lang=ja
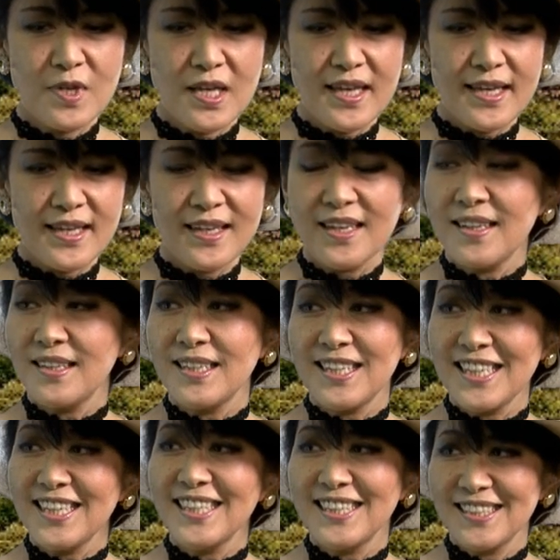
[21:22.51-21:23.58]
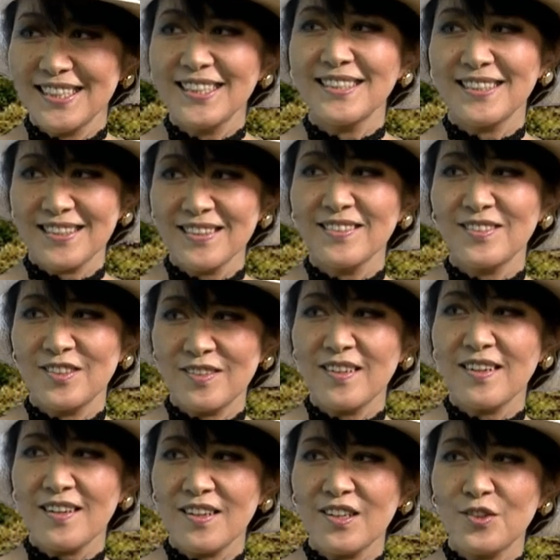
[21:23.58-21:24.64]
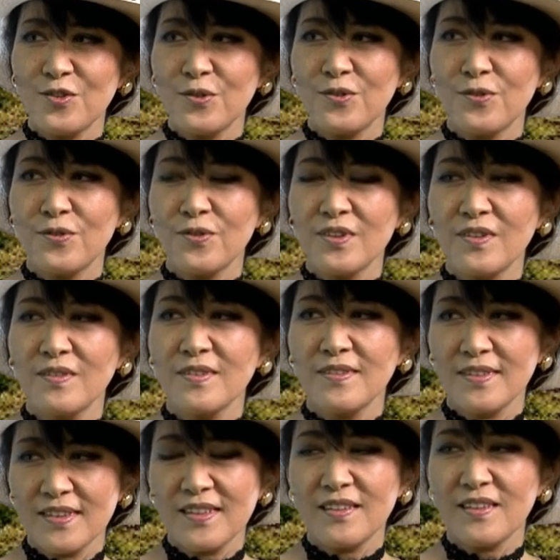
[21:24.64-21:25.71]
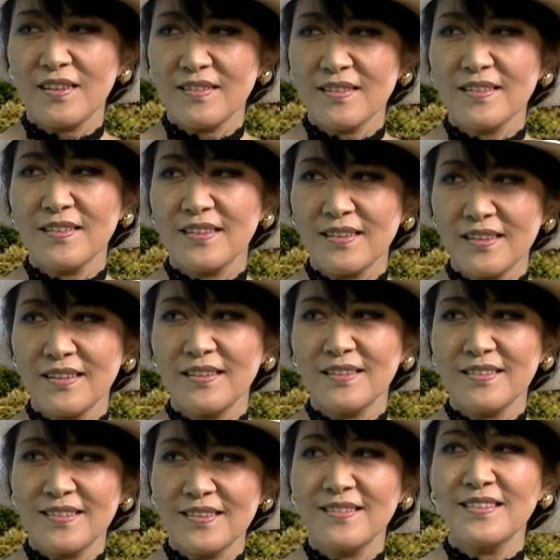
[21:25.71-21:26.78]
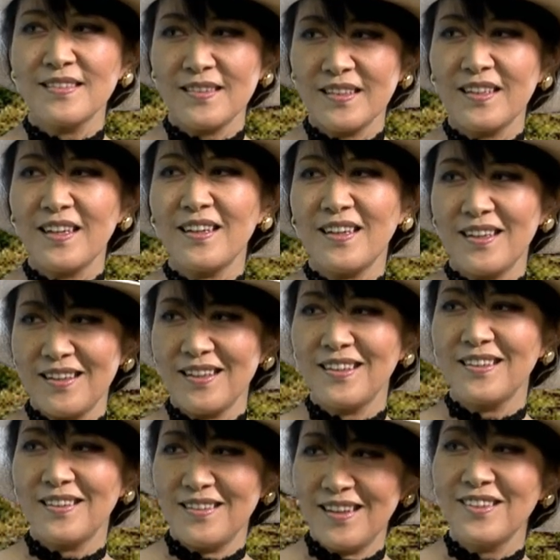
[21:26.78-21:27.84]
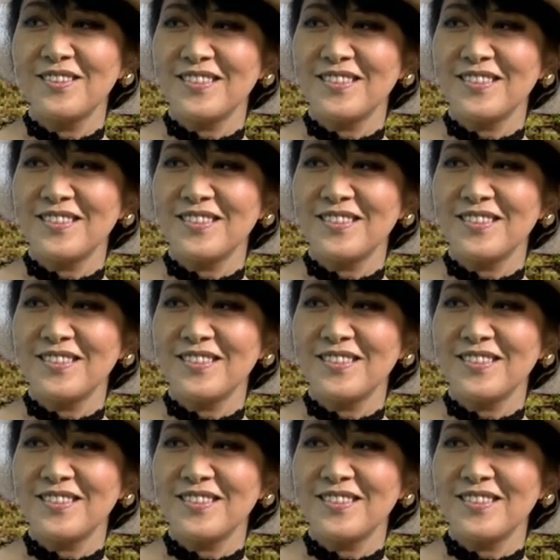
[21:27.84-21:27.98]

永遠に、うんあの聞き継いでそうです